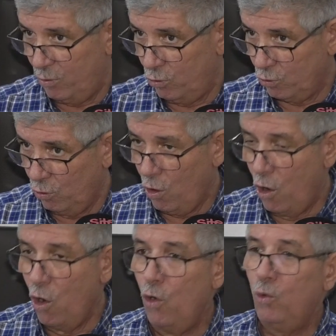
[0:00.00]
بالاجور
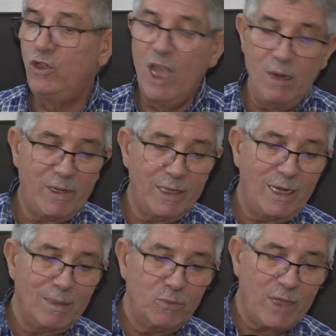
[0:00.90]
والجانب
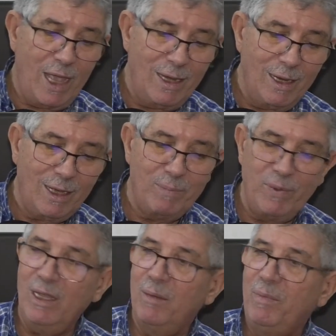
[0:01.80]
كذلك المتعلق
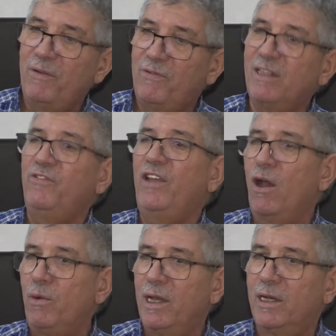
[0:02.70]
بملفات
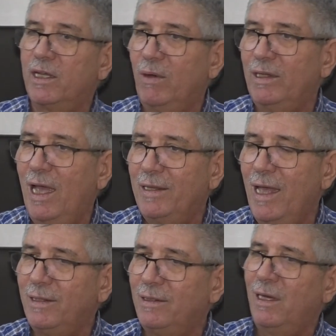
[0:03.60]
الفئويه يعني كاين واحد
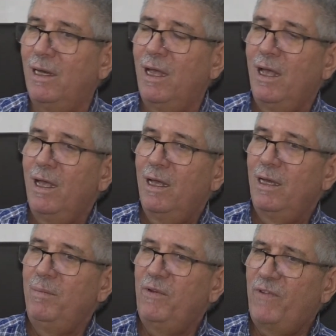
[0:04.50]
العدد ديال
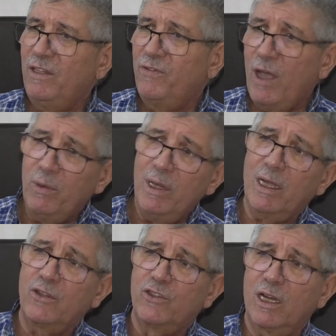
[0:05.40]
الملفات الفئويه اللي
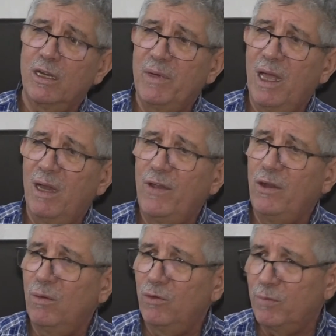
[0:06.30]
كتجرى من
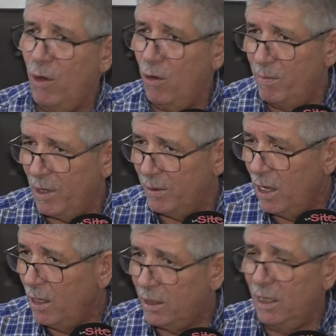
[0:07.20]
2007
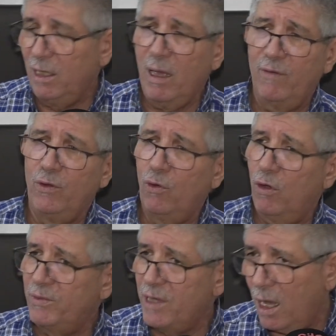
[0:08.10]
كاين
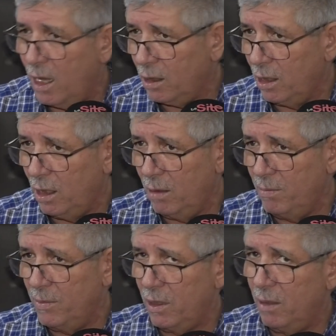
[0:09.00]
2005
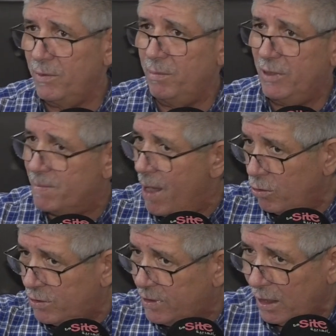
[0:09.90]
كاين من
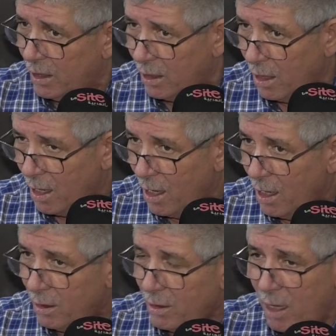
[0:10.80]
97
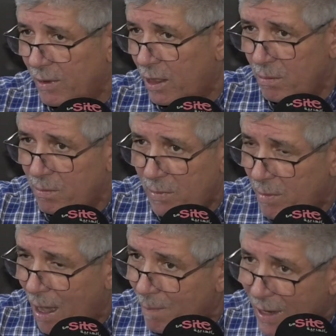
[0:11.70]
دائما
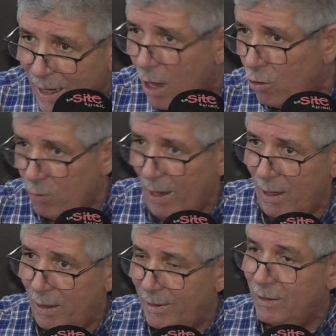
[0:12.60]
ما عمر لقاو لهم
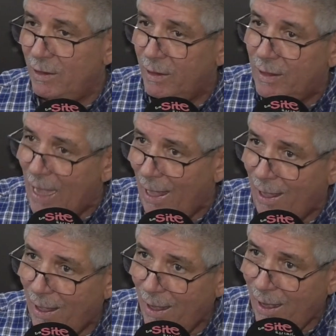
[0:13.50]
حل
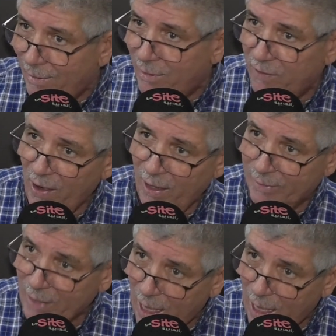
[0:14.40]
كاع هذا الاتفاق عطى